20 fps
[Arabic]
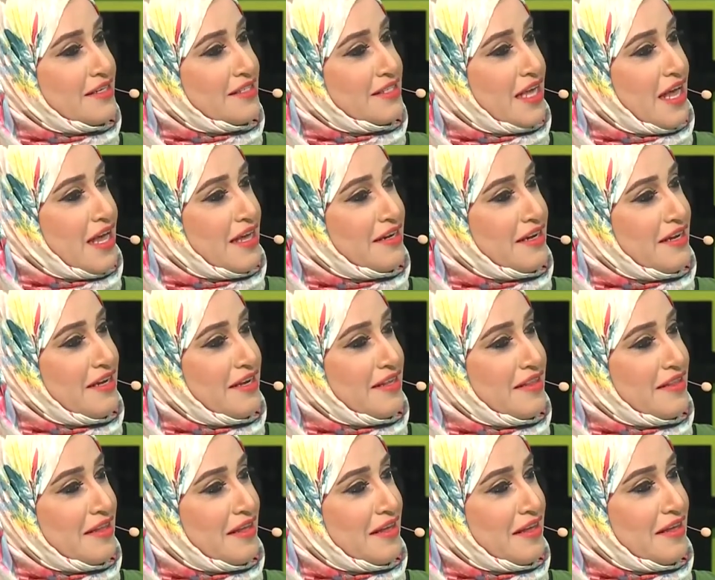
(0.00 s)
زائري
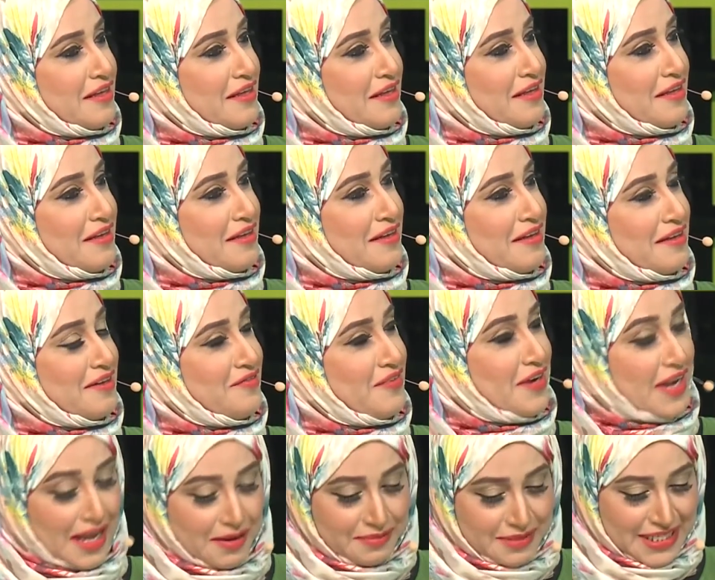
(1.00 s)
آه نعم.
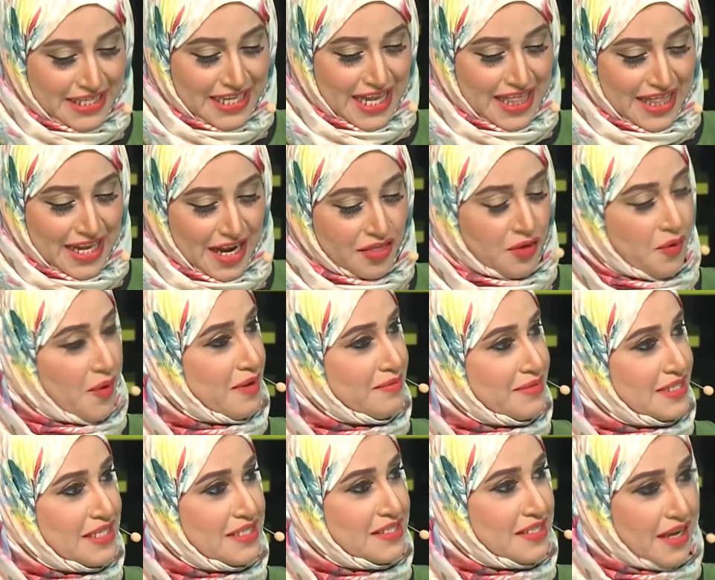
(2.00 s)
في الخمسينات
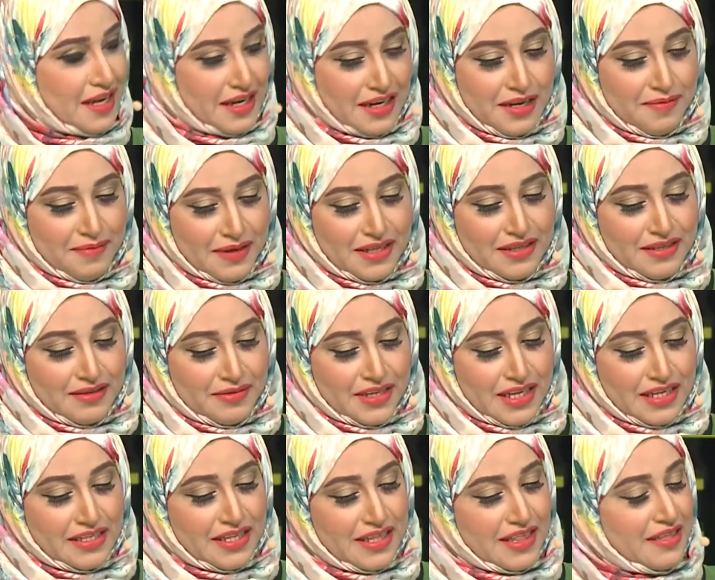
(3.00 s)
53 تقريبا من
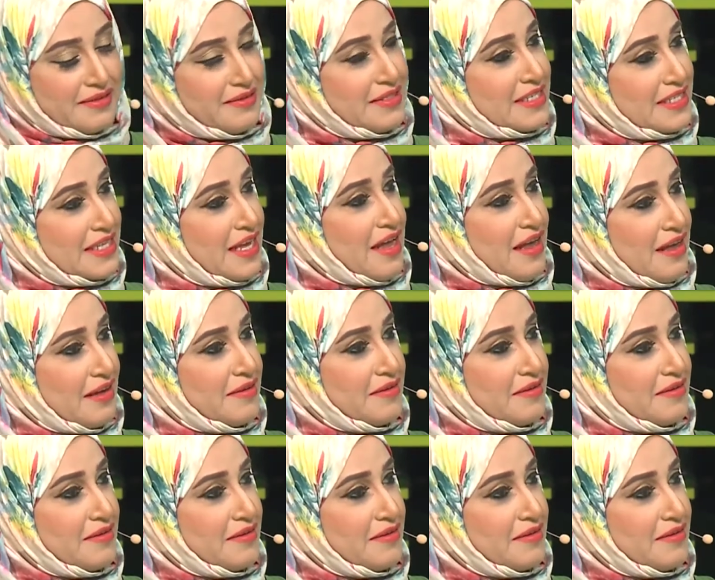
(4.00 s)
النساء النساء من